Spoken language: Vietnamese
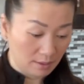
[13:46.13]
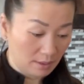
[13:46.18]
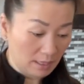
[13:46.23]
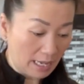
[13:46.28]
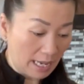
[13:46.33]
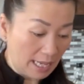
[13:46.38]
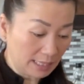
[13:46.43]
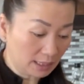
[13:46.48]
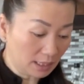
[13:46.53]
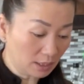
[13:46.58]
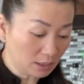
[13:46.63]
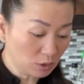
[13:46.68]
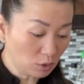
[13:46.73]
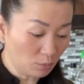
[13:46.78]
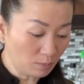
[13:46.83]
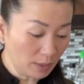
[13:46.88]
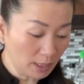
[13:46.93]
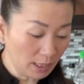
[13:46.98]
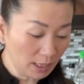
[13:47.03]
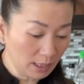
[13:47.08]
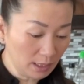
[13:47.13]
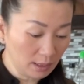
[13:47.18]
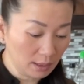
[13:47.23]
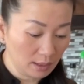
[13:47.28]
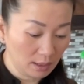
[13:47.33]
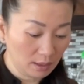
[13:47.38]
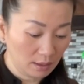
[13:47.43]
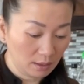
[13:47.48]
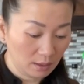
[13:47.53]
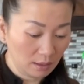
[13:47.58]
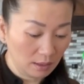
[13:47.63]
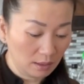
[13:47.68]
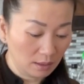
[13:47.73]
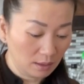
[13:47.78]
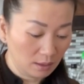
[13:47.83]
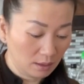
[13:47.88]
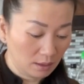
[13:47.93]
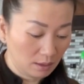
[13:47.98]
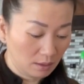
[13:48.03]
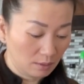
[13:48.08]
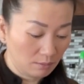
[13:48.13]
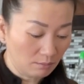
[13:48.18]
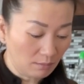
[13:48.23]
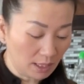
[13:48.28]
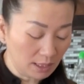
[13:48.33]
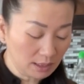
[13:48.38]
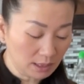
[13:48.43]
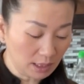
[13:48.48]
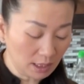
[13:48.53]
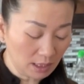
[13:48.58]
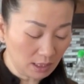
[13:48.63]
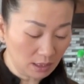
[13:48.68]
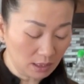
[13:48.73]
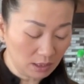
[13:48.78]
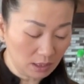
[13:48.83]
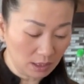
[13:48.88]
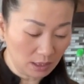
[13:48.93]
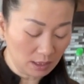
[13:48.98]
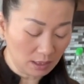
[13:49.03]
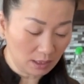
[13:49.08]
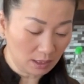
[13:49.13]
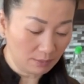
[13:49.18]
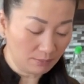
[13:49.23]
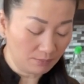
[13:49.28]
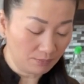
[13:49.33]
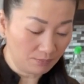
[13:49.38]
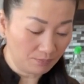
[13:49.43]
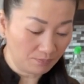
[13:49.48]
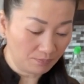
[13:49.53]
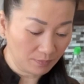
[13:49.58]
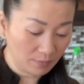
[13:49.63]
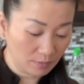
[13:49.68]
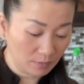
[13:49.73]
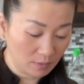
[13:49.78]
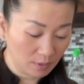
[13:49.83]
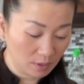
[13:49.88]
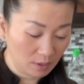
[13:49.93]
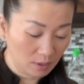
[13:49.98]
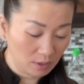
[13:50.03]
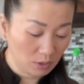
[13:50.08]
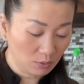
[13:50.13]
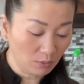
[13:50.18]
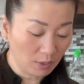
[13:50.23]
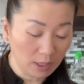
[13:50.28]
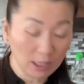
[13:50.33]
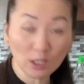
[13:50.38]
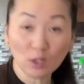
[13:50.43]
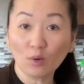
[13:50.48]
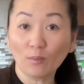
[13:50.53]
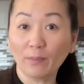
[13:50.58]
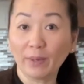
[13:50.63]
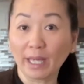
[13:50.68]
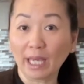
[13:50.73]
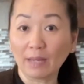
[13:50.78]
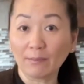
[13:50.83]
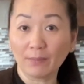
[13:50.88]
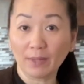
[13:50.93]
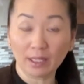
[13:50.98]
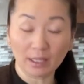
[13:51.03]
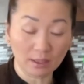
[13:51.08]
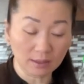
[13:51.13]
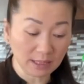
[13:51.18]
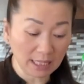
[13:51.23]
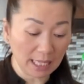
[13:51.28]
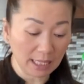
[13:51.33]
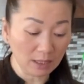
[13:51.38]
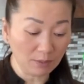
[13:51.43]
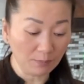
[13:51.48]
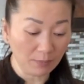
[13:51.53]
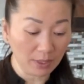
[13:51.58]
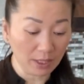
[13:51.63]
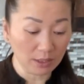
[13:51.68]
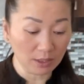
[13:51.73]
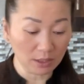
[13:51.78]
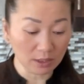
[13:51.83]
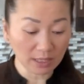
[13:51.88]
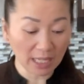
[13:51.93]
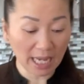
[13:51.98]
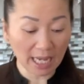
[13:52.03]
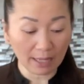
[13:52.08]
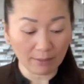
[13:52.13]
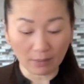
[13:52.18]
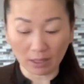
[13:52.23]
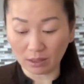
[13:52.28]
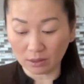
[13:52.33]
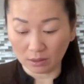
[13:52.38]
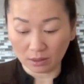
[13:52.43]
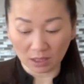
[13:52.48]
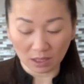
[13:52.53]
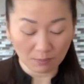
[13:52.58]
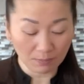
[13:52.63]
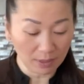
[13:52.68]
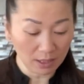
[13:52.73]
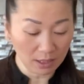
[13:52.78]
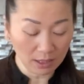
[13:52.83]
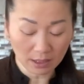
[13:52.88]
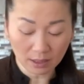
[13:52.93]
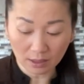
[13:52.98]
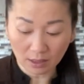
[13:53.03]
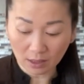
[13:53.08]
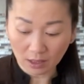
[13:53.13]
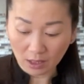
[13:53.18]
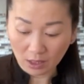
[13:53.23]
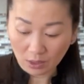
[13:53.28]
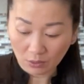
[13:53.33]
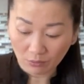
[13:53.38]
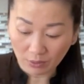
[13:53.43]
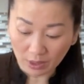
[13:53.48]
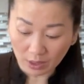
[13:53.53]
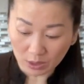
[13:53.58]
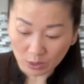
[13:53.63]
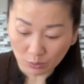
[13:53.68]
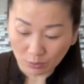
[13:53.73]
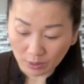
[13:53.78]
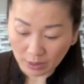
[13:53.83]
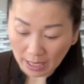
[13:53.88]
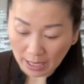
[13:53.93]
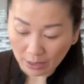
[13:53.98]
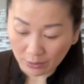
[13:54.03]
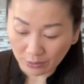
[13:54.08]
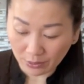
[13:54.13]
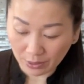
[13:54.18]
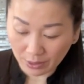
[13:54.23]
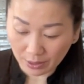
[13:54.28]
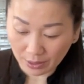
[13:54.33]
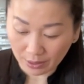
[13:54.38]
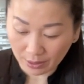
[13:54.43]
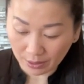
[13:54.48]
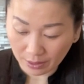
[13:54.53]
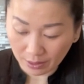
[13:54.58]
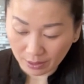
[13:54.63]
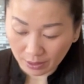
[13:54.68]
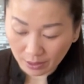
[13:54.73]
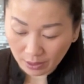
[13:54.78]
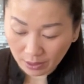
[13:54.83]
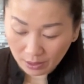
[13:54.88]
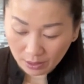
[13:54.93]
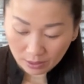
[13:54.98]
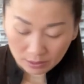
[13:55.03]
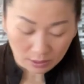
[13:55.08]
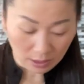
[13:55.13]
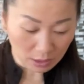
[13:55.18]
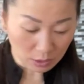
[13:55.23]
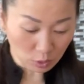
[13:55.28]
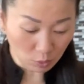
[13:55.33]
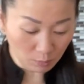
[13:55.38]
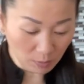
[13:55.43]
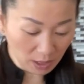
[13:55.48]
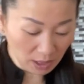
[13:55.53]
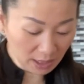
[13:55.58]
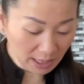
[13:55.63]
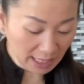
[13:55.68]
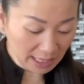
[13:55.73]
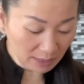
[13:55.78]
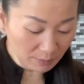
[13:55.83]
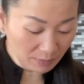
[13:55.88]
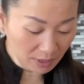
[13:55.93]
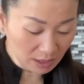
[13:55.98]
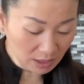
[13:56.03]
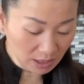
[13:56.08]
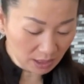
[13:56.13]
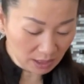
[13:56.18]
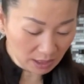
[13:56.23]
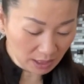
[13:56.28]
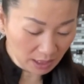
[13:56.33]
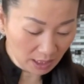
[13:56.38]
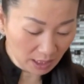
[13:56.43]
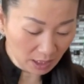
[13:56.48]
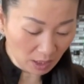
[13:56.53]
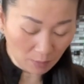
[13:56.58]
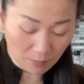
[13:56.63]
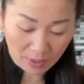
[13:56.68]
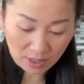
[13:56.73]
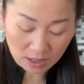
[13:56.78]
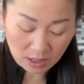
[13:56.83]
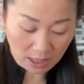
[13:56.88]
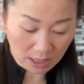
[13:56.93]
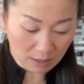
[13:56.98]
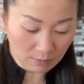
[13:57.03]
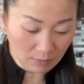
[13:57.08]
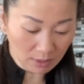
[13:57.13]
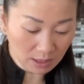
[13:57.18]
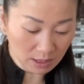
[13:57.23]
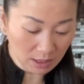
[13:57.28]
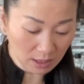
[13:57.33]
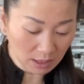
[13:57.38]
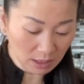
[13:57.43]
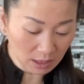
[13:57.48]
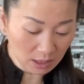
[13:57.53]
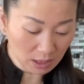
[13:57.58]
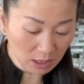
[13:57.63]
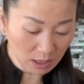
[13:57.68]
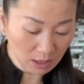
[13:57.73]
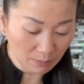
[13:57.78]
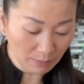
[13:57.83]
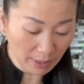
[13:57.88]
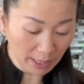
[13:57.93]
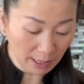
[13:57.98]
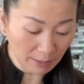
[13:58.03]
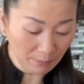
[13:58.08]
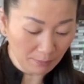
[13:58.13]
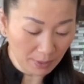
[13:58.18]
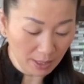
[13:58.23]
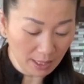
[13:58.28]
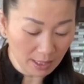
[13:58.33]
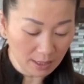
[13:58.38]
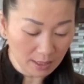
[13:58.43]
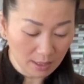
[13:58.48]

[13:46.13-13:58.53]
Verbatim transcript: à tật sụp nấng á bà sân chỉ thưa nó cũng phải về đại xa nó về đại dương thay mà khử đi bị lơ viên đang thưa ai tật sụp nấng căn là miền triệt tới đây đó bên trắng bà sân đại dương thưa phải về